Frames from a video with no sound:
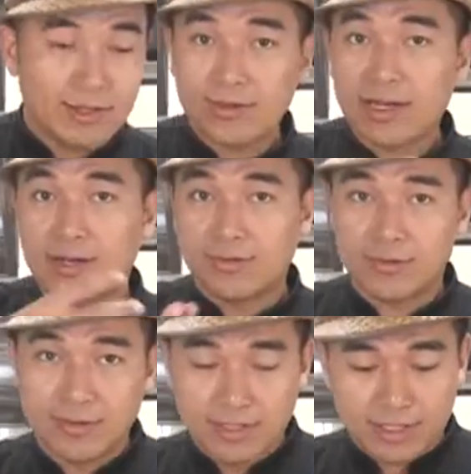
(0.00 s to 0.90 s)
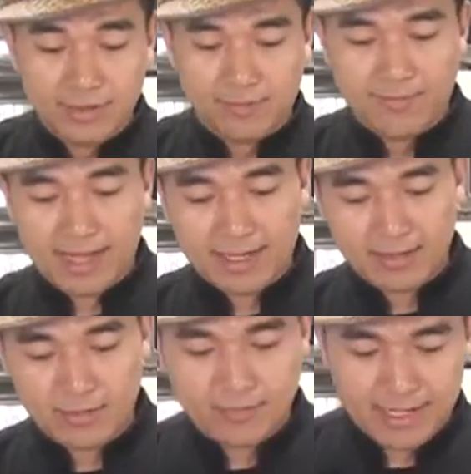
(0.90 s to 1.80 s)
วเราก็เอาขนมปัง
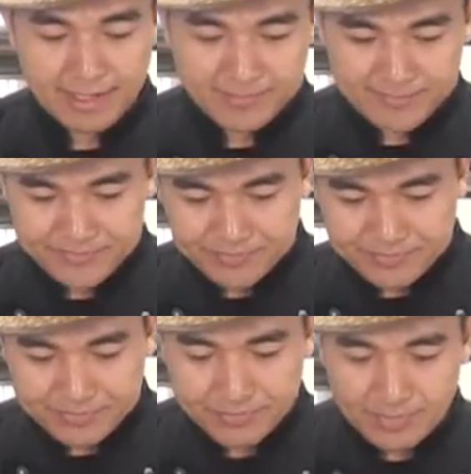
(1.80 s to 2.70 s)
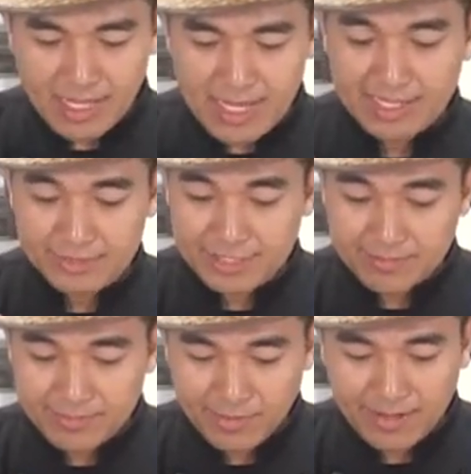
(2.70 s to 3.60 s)
ลงไป ให้เขาซึ
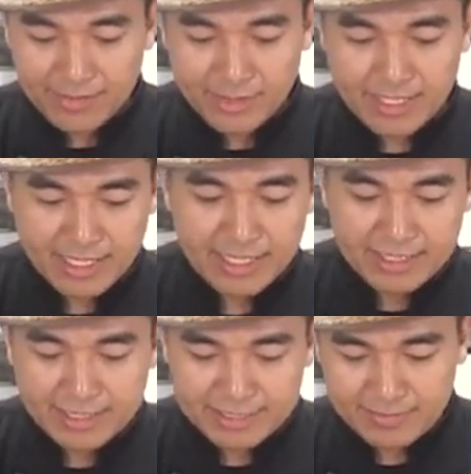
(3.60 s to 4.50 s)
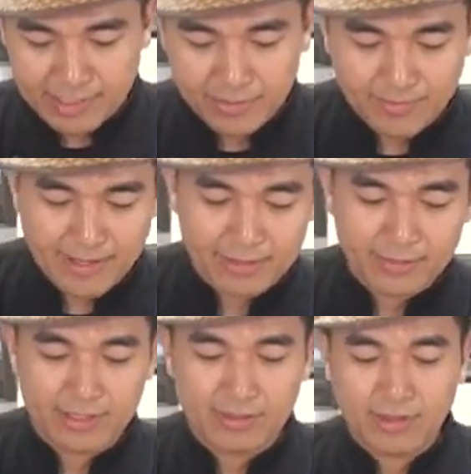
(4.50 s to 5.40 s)
มเข้าไปด้วยให้เนยซึมขนมปัง
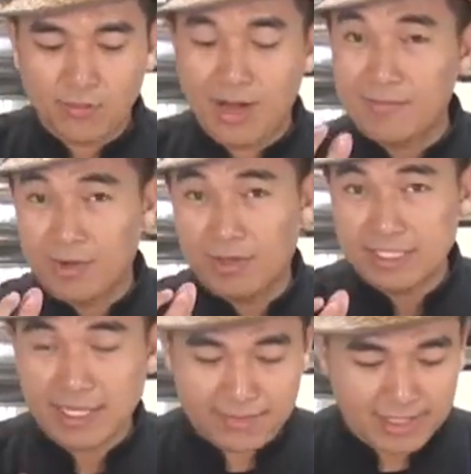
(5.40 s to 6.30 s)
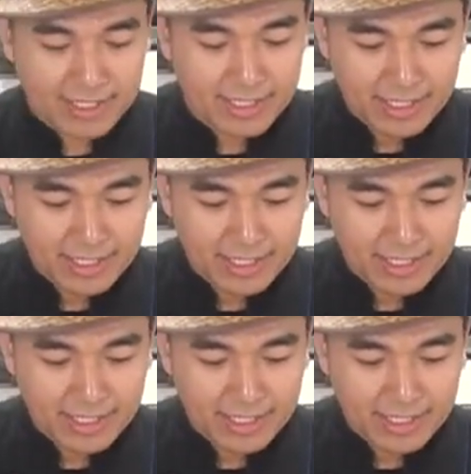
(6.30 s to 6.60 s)
ด้วย แล้วก็ความร้อนจะทำให้